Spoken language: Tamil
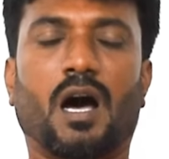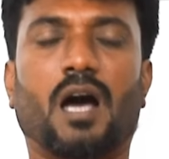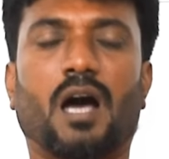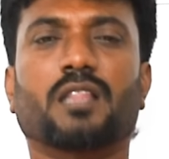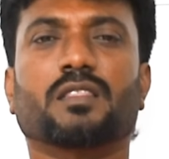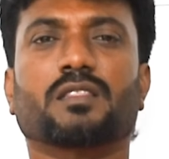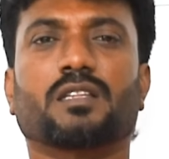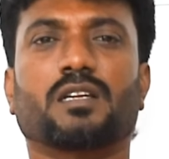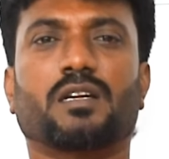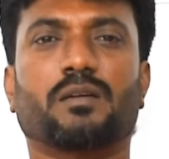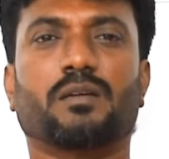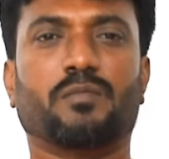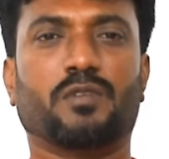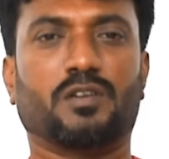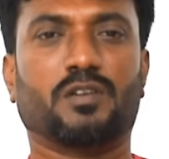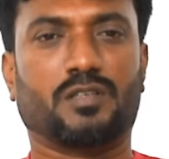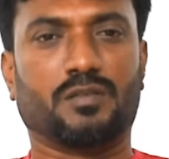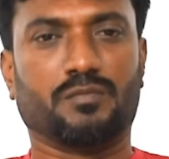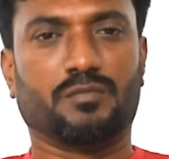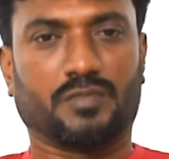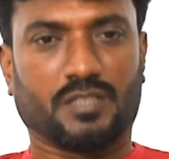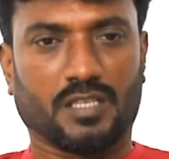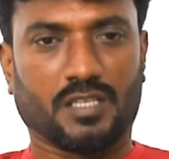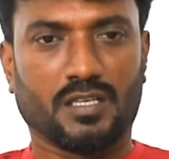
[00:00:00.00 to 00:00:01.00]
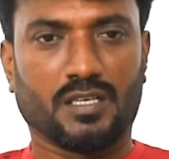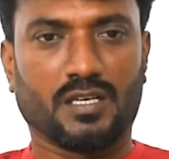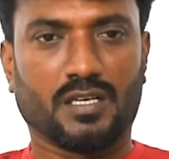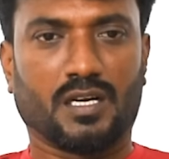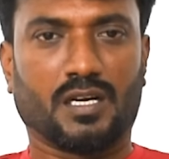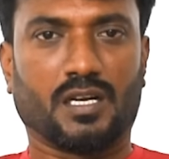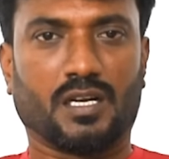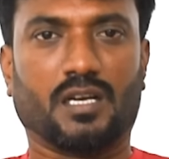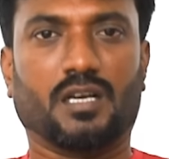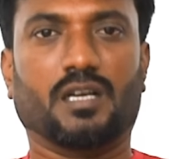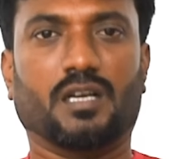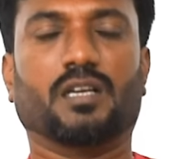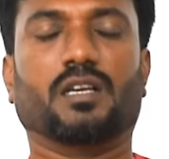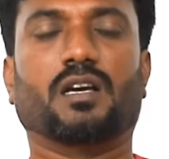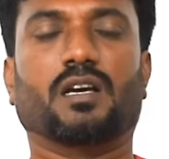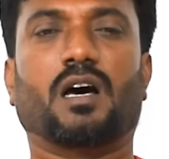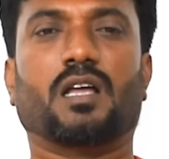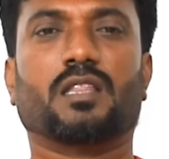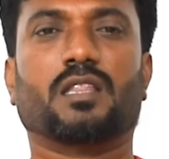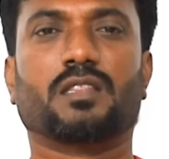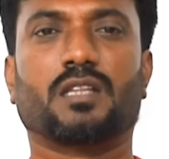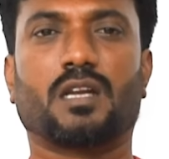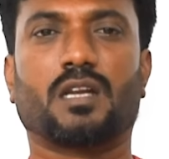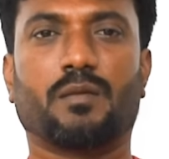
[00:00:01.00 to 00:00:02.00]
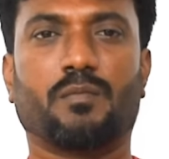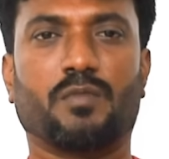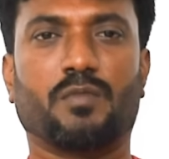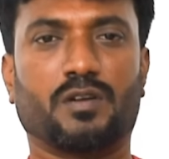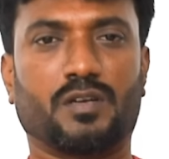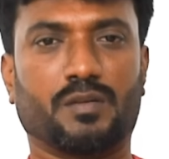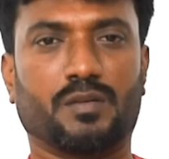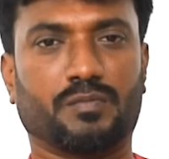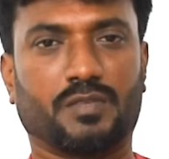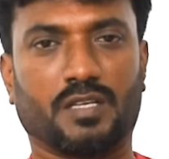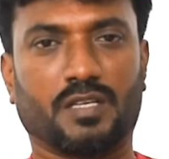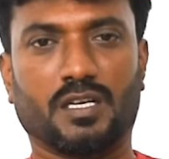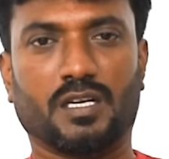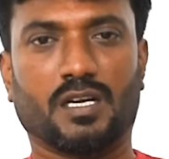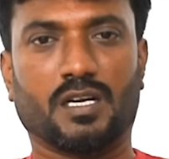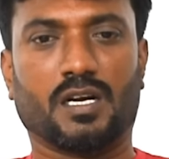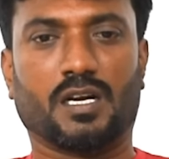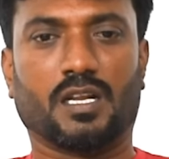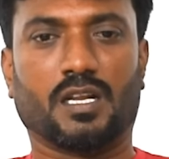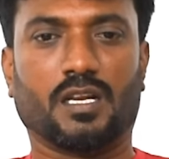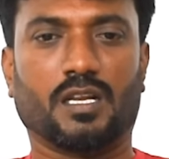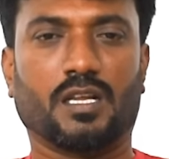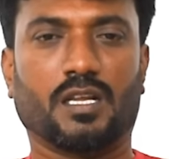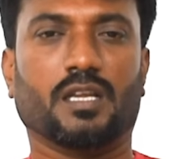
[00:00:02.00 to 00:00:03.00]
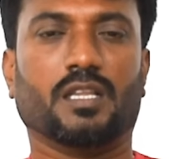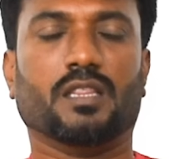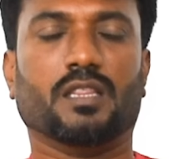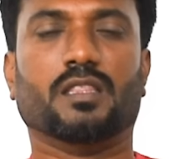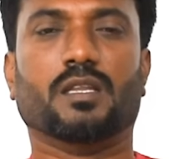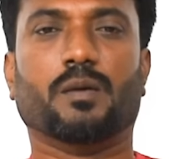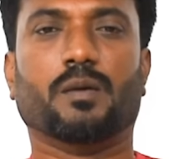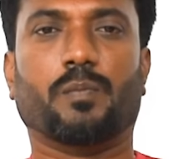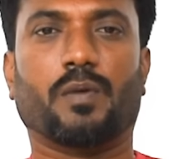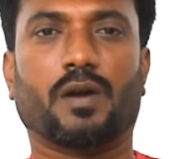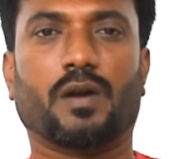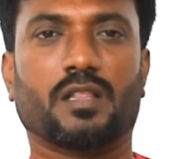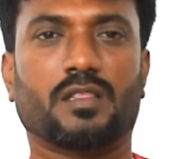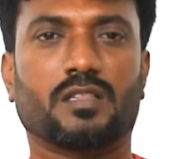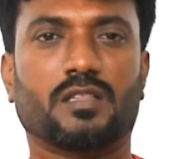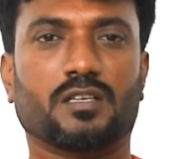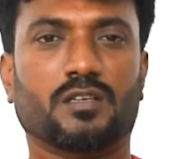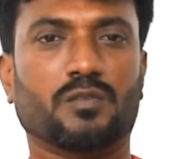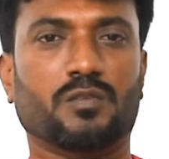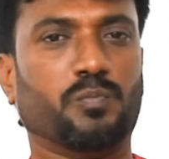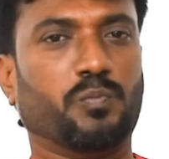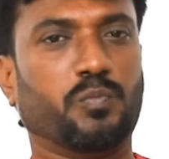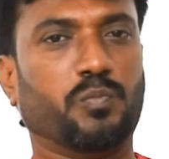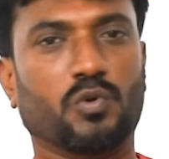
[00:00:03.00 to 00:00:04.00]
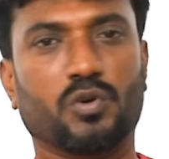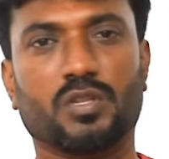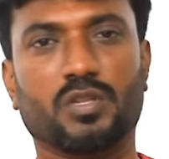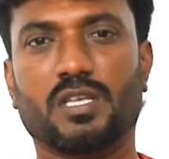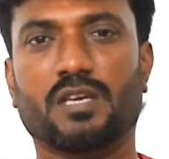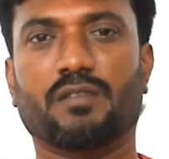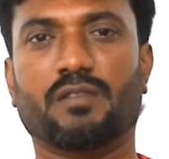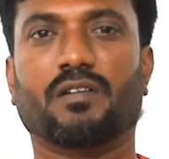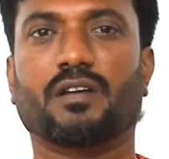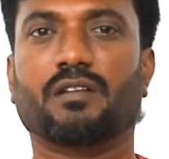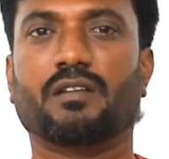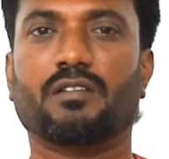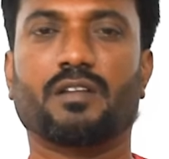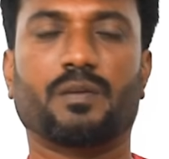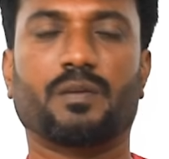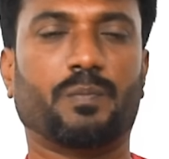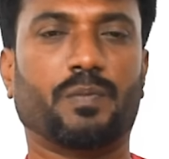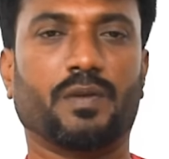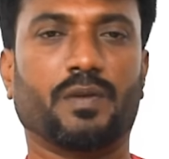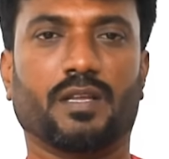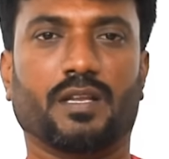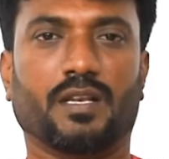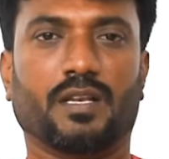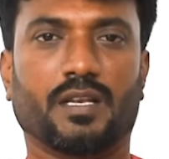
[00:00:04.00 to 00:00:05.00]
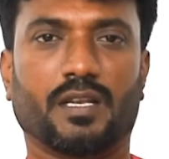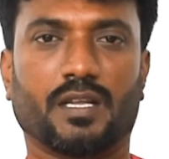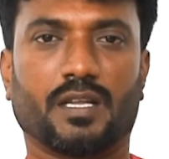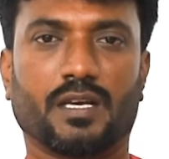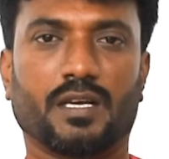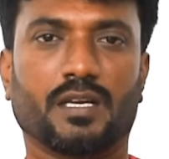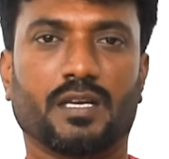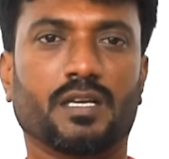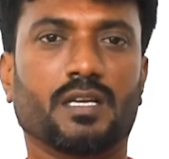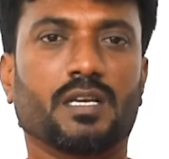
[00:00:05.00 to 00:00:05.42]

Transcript: ஆந்திரா மற்றும் தெலுங்கானா ஆந்திரா மற்றும் தெலுங்கானாவில் இந்த படத்துக்கு போதிய வரவேற்பே இல்லை